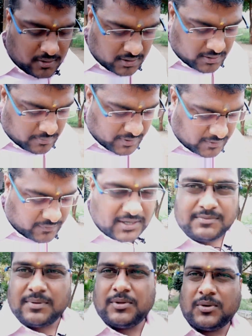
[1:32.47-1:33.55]
और
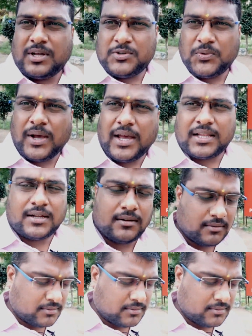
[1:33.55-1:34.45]
ब्रेकफास्ट में भी थोड़ा इशू आया था